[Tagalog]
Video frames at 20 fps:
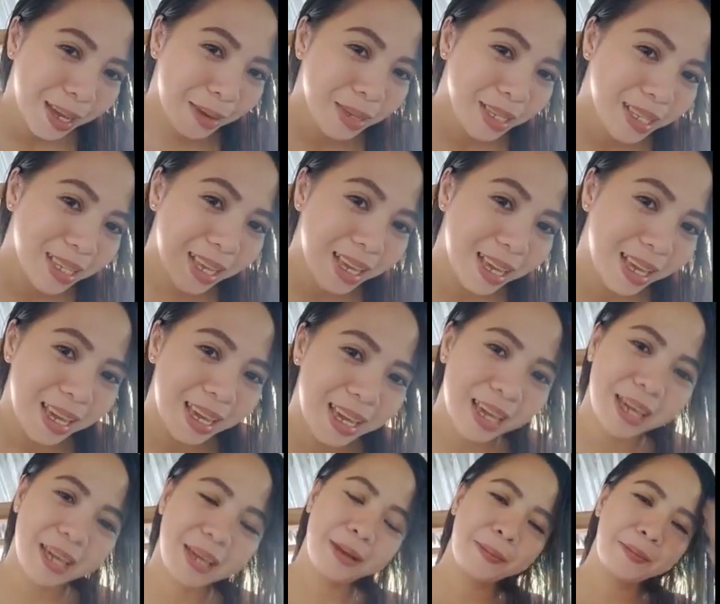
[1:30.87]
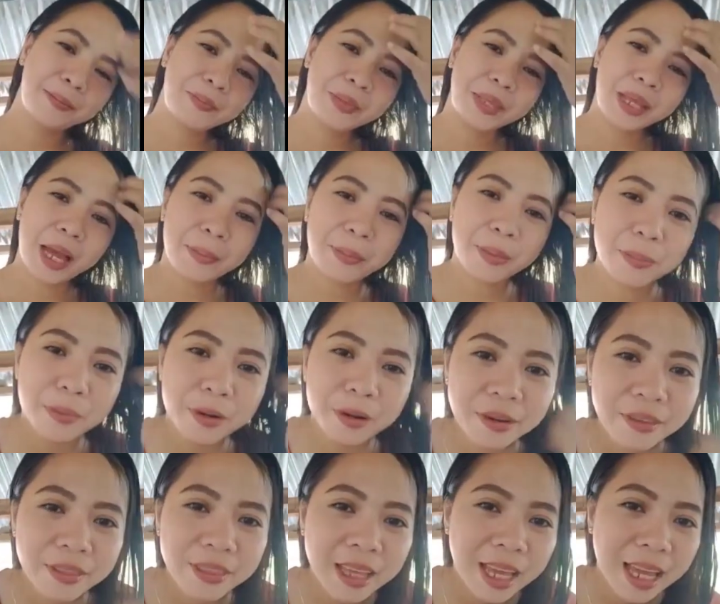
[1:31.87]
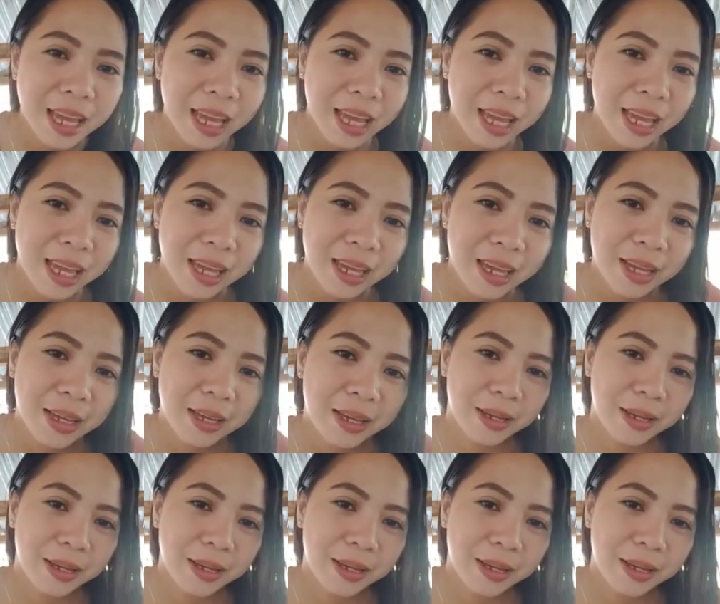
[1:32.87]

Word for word: Hi, Masing! Happy birthday!